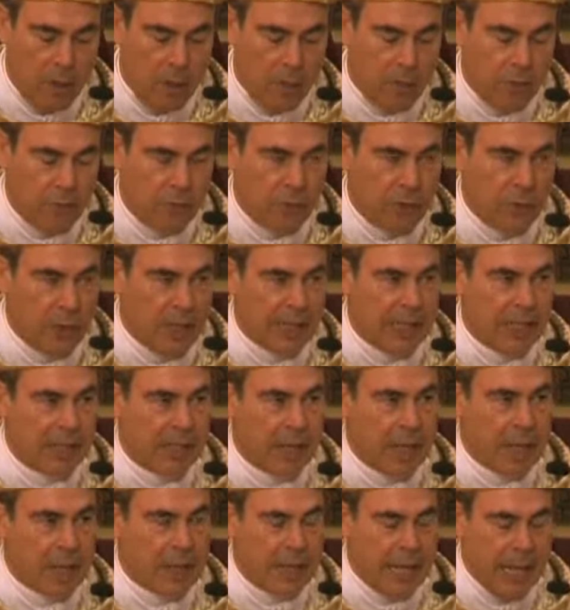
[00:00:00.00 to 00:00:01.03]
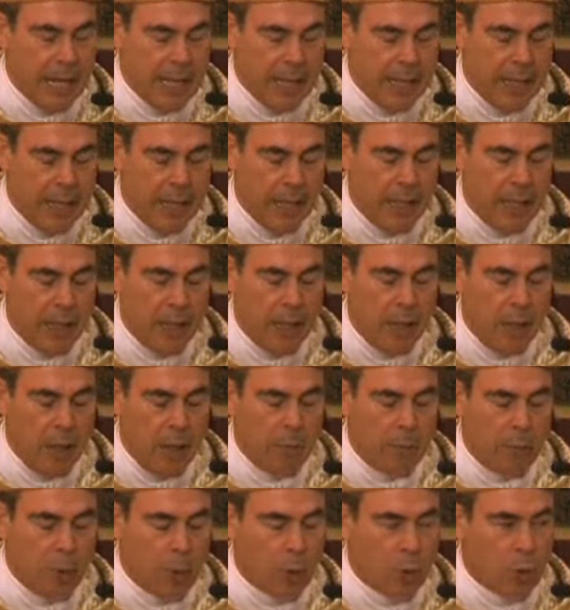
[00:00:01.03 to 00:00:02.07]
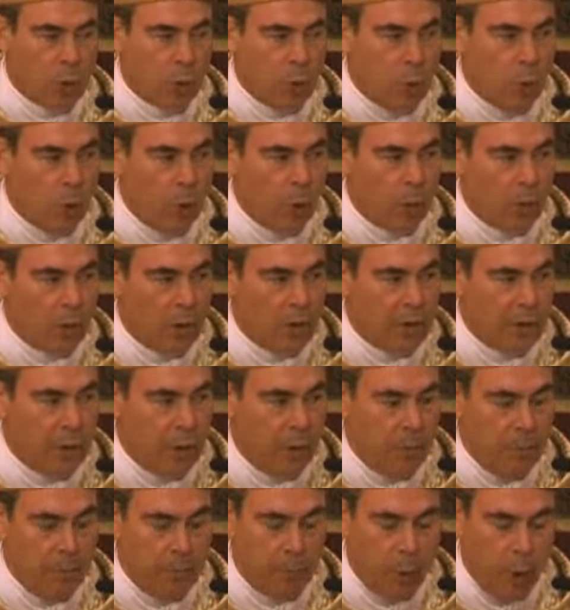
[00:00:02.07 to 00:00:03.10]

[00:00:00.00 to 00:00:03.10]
Fue rechazada por su condición